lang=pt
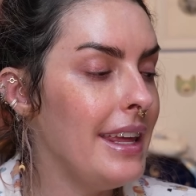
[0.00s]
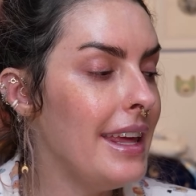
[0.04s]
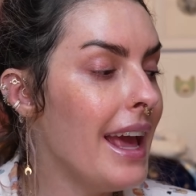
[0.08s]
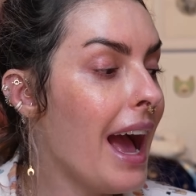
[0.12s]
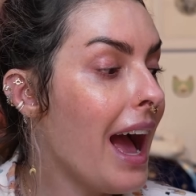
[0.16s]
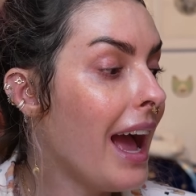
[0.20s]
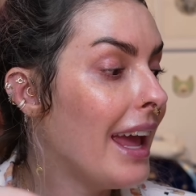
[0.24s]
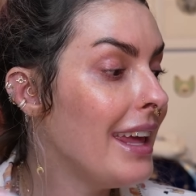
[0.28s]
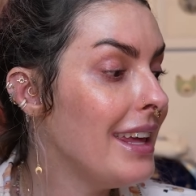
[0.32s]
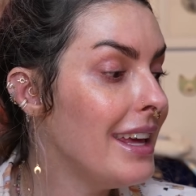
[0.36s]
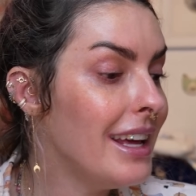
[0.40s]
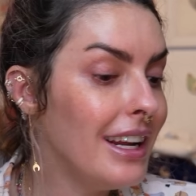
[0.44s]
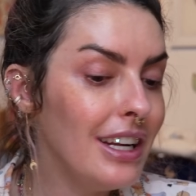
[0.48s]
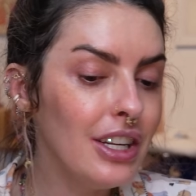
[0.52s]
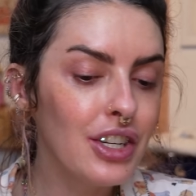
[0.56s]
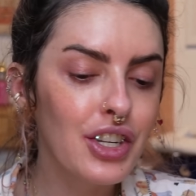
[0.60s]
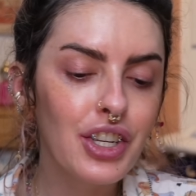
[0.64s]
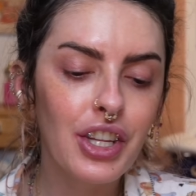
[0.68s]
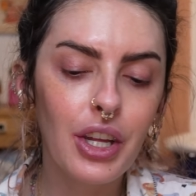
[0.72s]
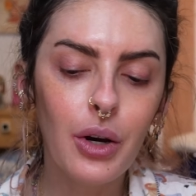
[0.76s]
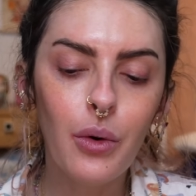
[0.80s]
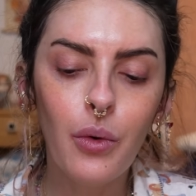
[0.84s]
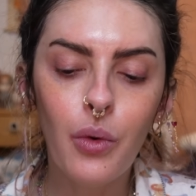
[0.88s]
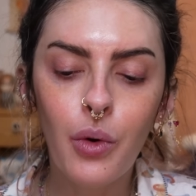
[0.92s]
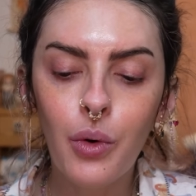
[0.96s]
E aí eles
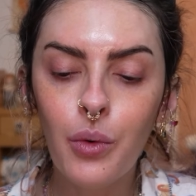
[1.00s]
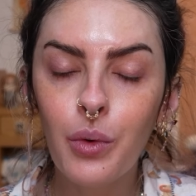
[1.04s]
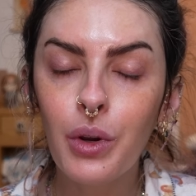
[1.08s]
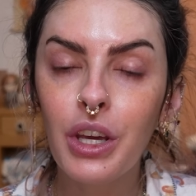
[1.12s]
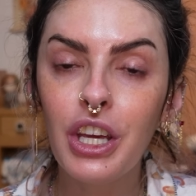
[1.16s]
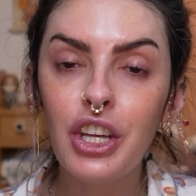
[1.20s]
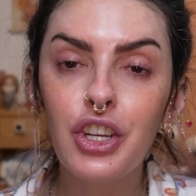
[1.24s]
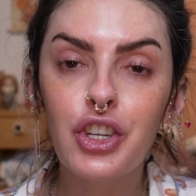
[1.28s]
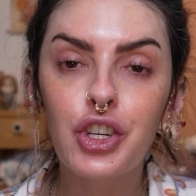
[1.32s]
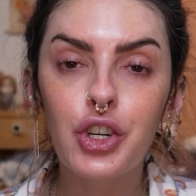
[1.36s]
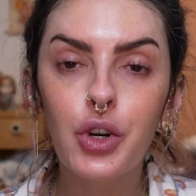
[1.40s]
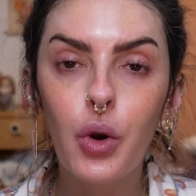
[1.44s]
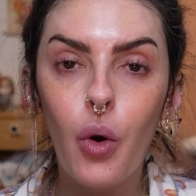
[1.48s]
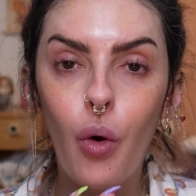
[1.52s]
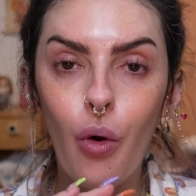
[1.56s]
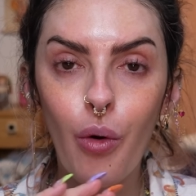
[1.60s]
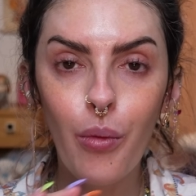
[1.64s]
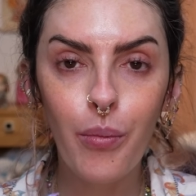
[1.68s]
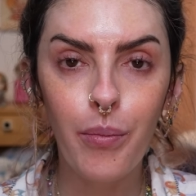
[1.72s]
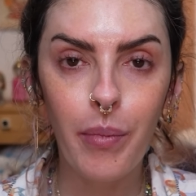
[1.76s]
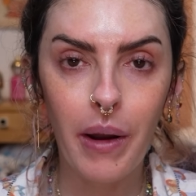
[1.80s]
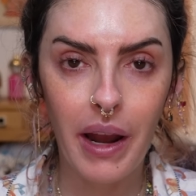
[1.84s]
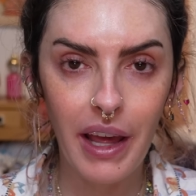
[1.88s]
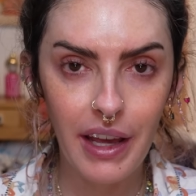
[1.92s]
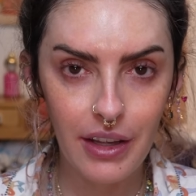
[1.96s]
estão com um kit
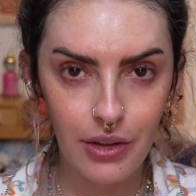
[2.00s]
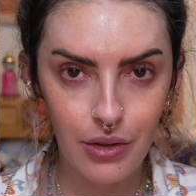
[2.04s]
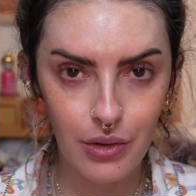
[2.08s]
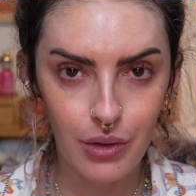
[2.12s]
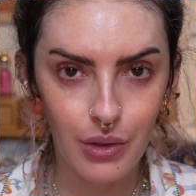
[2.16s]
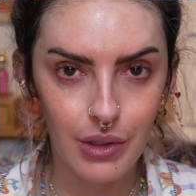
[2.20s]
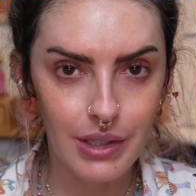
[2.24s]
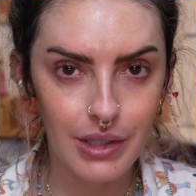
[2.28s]
completo no